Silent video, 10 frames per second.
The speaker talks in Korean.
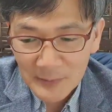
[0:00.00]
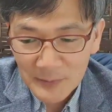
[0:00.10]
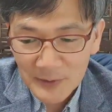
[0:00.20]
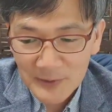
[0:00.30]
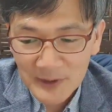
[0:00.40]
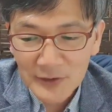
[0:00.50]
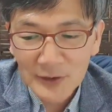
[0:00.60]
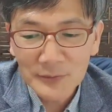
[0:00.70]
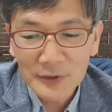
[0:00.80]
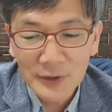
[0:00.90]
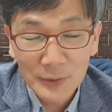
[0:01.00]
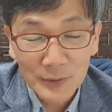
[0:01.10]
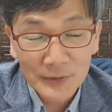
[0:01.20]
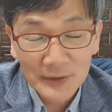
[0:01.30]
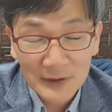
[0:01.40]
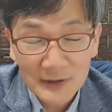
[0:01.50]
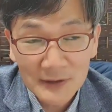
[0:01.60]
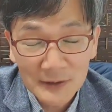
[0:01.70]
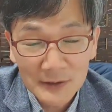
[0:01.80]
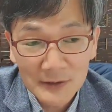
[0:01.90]
32절부터도
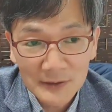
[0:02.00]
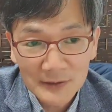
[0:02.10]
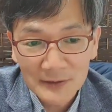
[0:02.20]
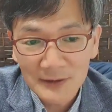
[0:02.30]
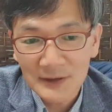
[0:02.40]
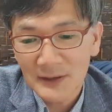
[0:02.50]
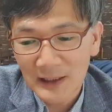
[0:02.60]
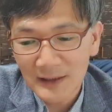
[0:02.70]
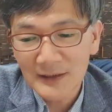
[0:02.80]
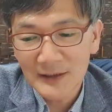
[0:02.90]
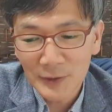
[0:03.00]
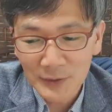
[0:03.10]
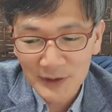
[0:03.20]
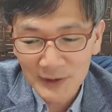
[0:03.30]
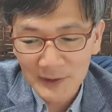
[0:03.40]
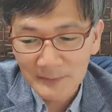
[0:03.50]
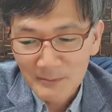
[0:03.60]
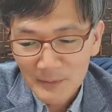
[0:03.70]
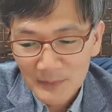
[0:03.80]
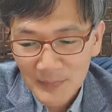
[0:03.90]
그 네, 같은 내용이
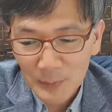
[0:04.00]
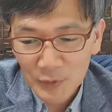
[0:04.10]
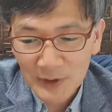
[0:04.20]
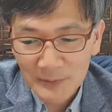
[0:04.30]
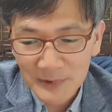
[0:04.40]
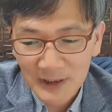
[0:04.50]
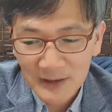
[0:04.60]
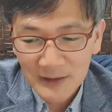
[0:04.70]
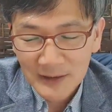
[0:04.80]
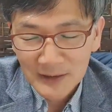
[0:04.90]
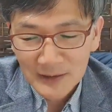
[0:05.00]
반복됩니다.